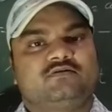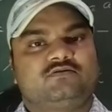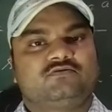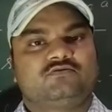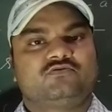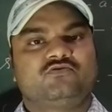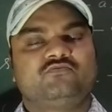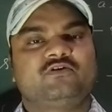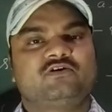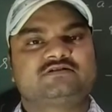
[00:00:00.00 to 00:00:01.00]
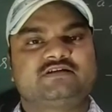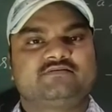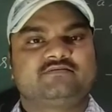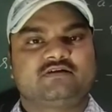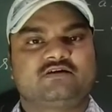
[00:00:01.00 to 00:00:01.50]
तो ग्रुप वेलोसिटी
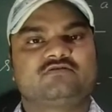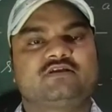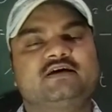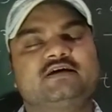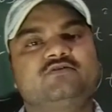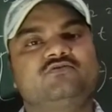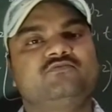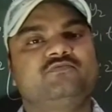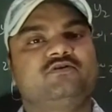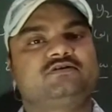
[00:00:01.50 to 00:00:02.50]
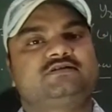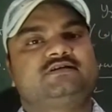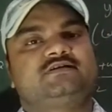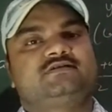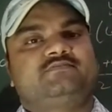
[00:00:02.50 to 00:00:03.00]
क्या होता है ग्रुप
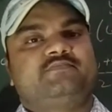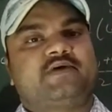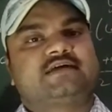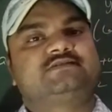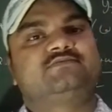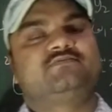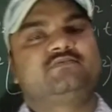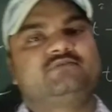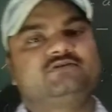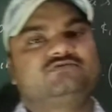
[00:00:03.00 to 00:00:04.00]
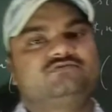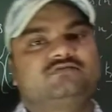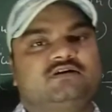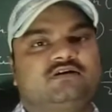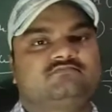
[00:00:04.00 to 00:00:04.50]
वेलोसिटी मैक्सिमम एम्पलीट्यूड
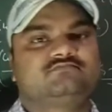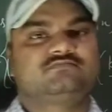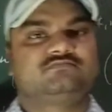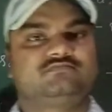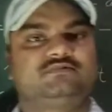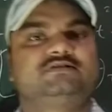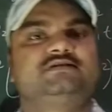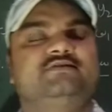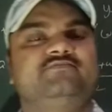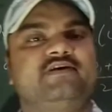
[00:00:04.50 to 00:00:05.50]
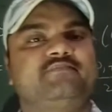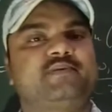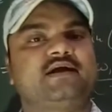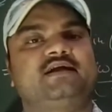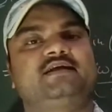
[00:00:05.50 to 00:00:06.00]
अगर हम किसी वेव
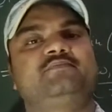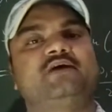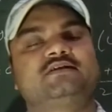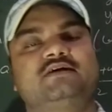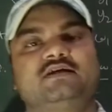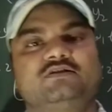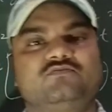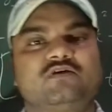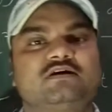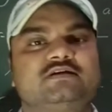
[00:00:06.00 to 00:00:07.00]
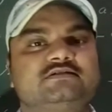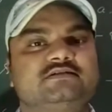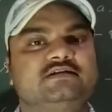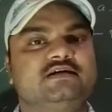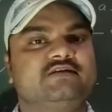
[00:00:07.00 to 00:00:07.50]
पैकेट की बात करें तो वहाँ एक
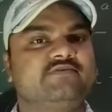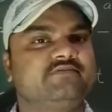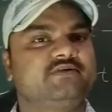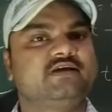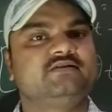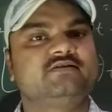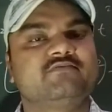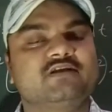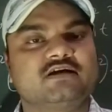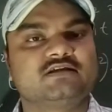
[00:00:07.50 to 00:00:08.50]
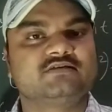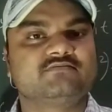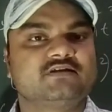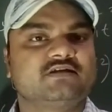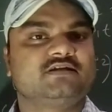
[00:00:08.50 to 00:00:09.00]
सिंगल वेव नहीं ट्रेवल करती
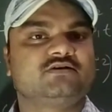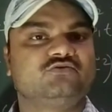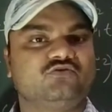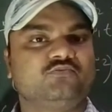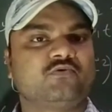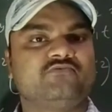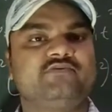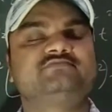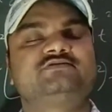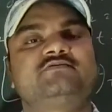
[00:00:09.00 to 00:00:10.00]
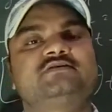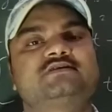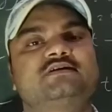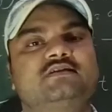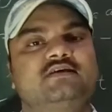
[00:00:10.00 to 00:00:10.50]
बल्कि एक ग्रुप ऑफ वेव्स ट्रेवल्स
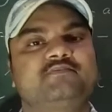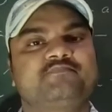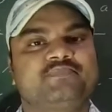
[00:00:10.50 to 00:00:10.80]
करती हैं